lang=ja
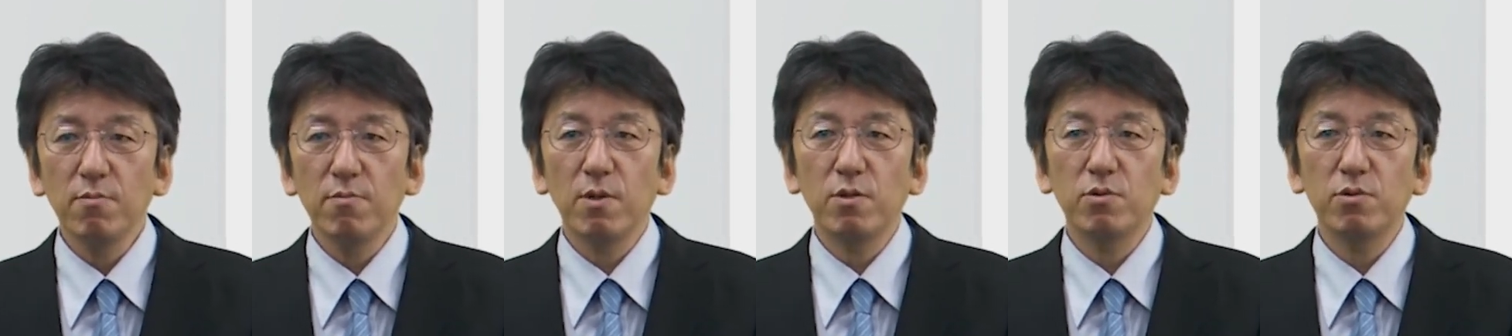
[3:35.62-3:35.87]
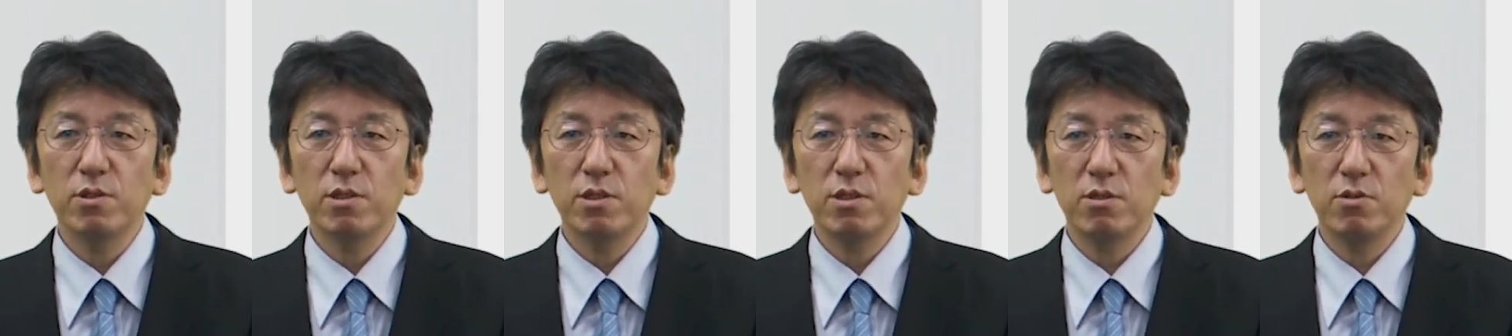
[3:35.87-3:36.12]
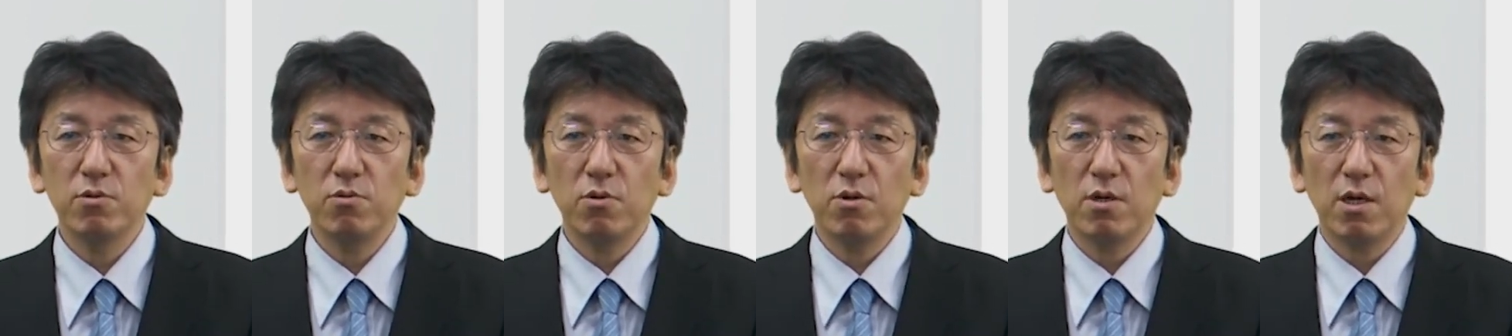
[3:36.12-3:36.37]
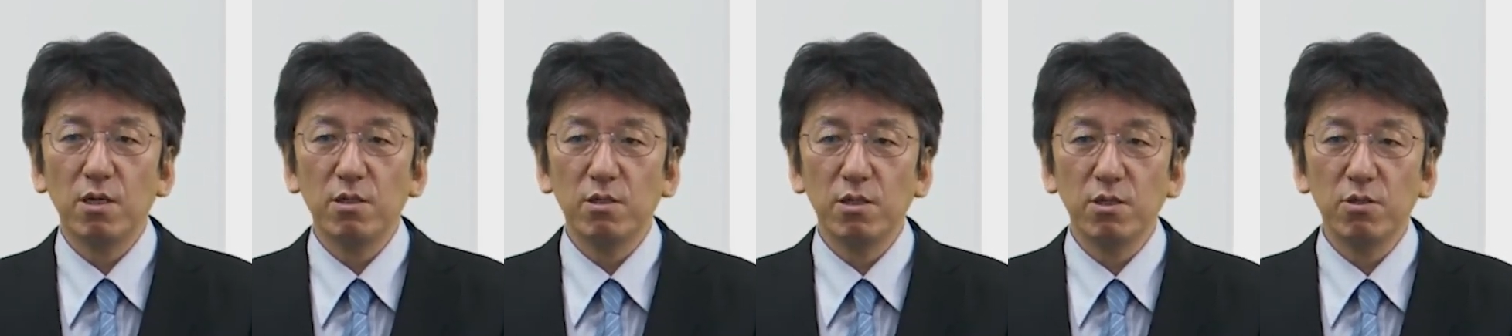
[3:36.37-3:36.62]
まあ、普通の
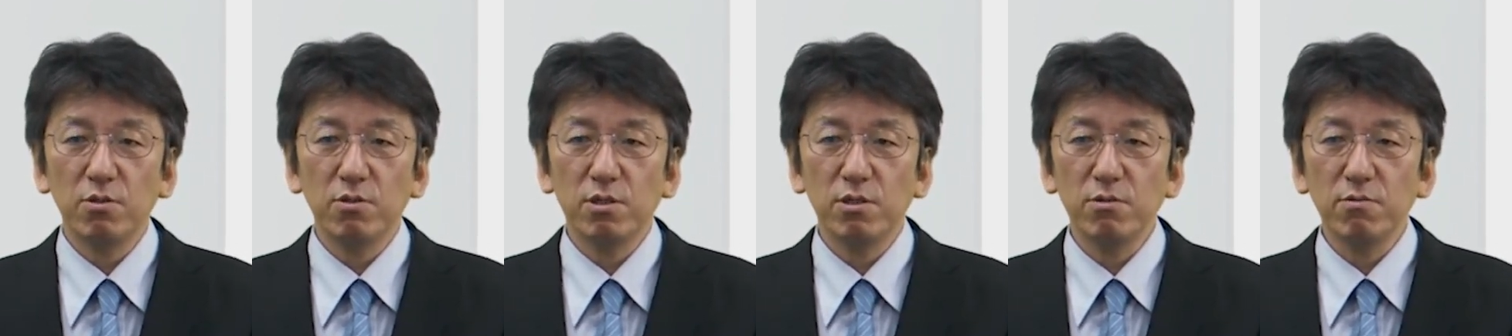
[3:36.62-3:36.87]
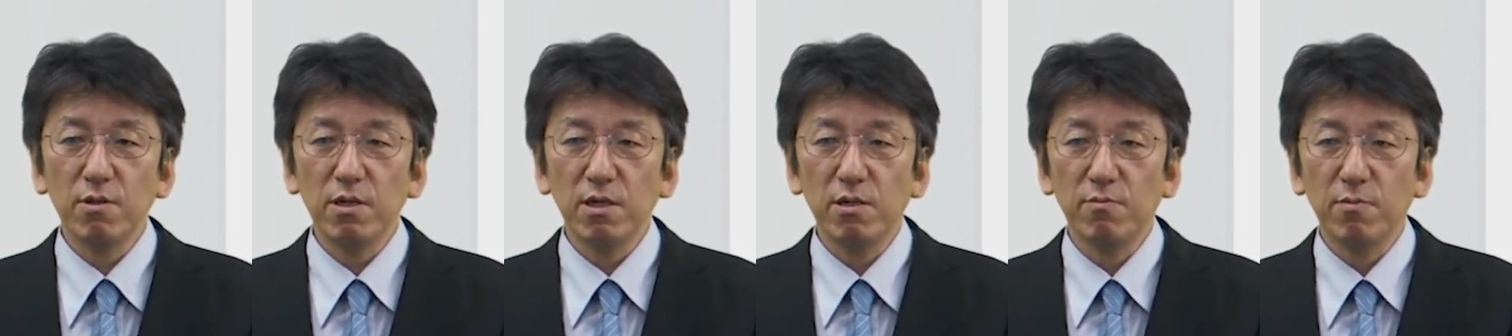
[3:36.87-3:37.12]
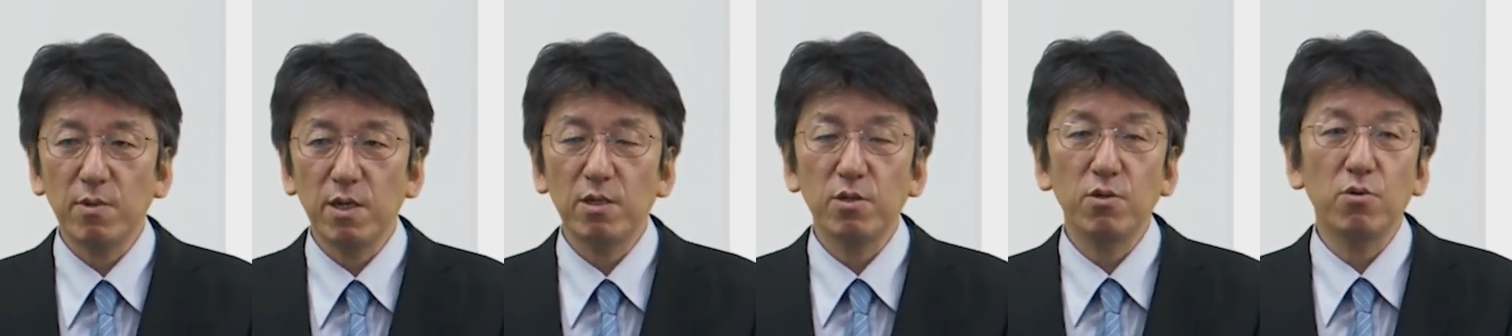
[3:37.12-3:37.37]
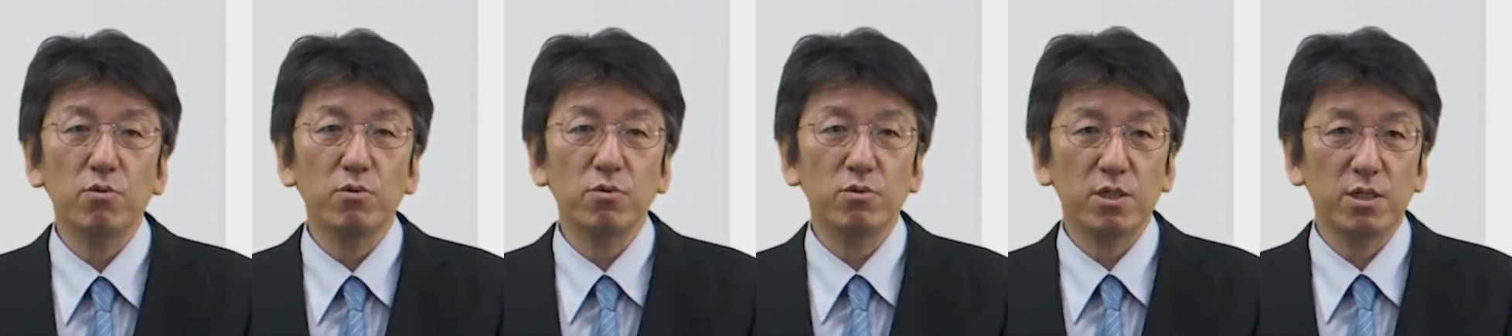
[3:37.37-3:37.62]
軽いうちは、まあ、
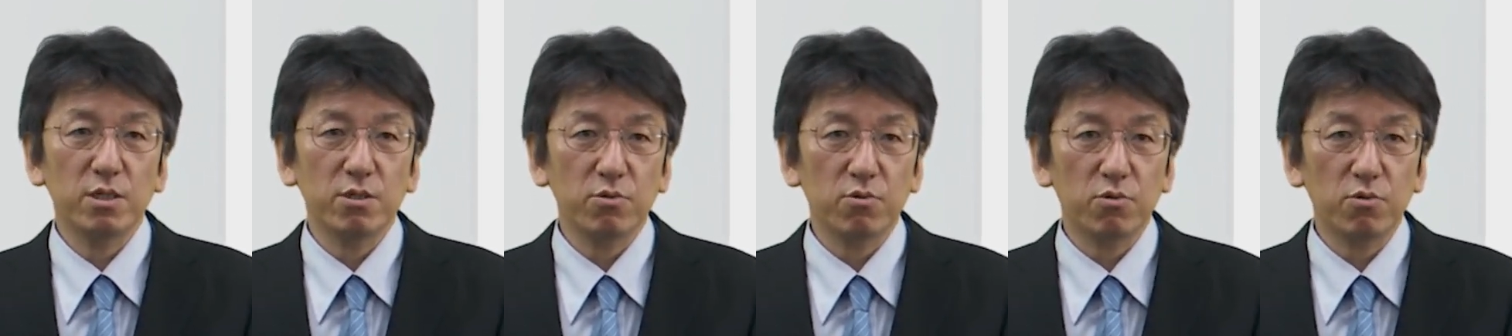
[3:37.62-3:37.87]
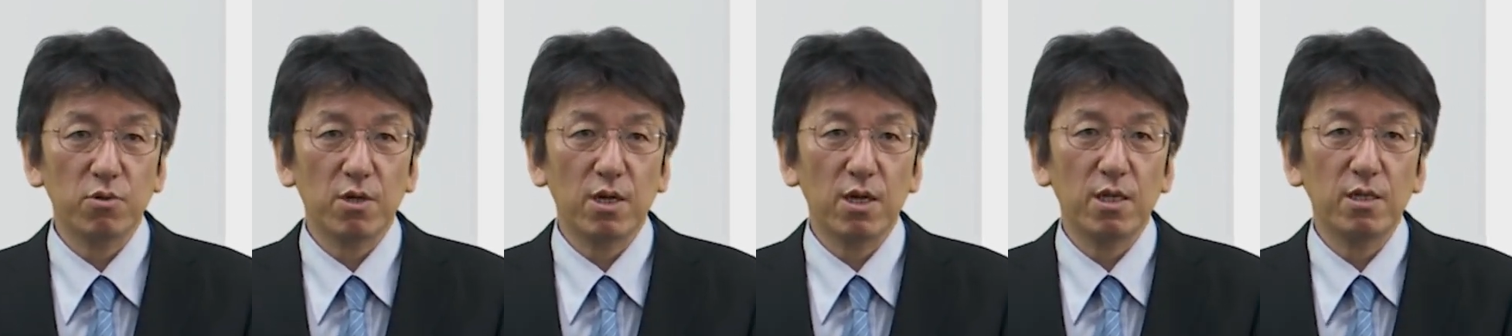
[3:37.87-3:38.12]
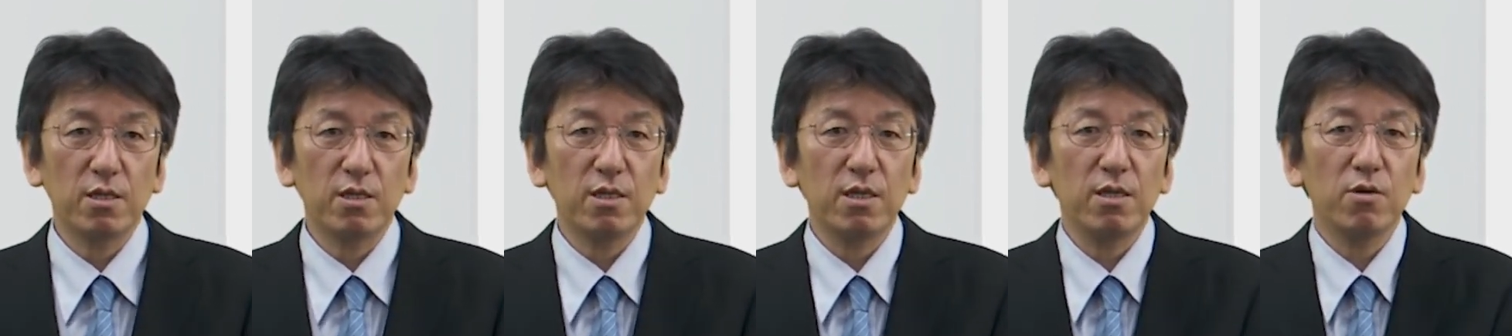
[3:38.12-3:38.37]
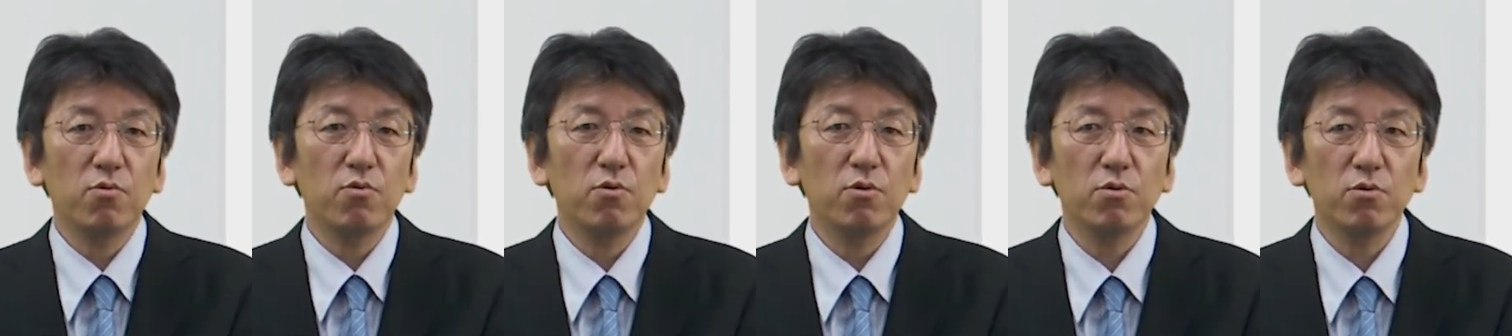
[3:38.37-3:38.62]
よく聞くことがあっ
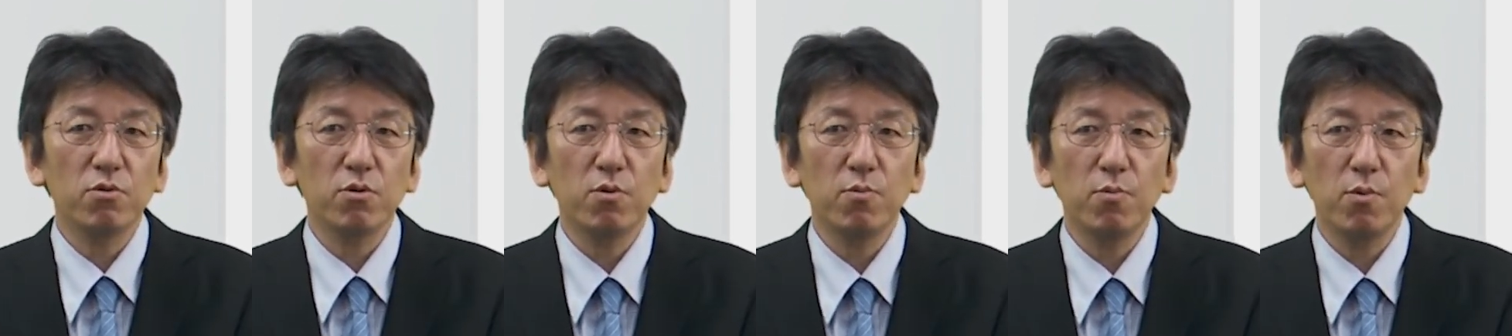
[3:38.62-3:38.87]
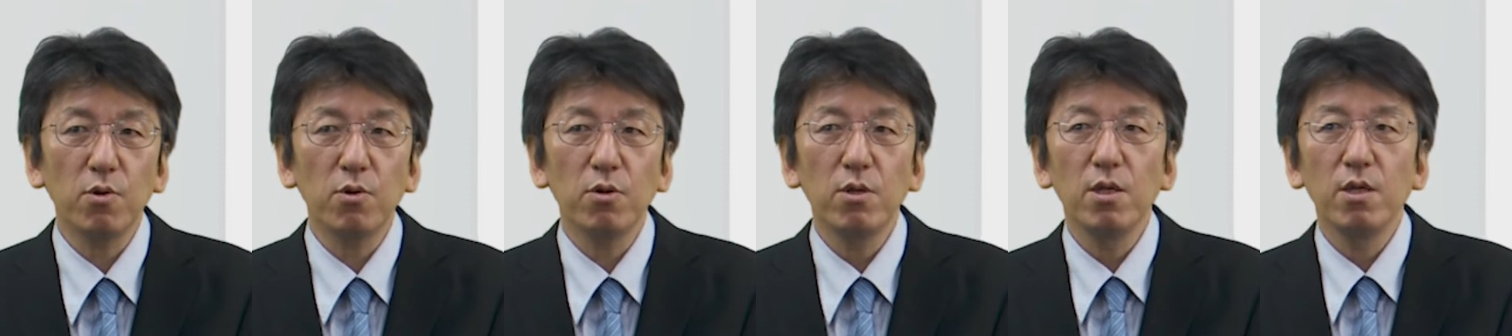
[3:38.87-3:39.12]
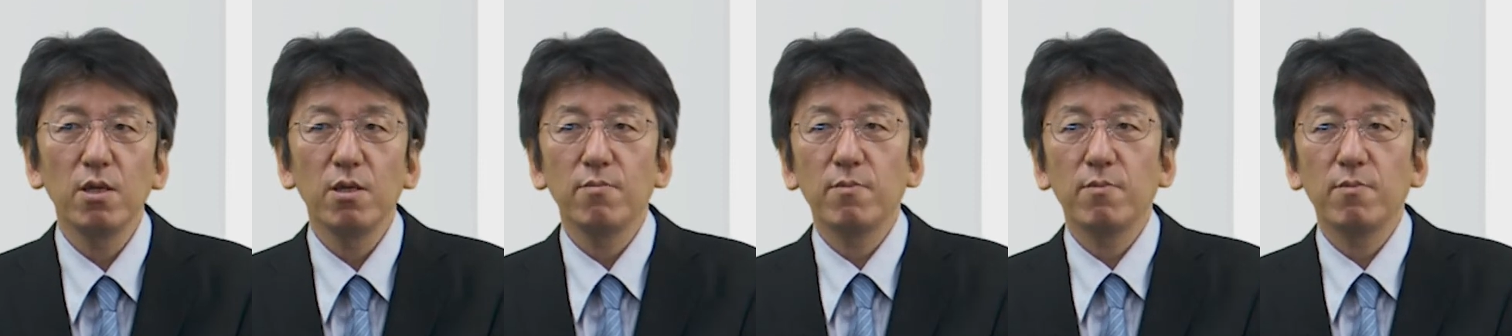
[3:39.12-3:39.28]
て、こういうことも、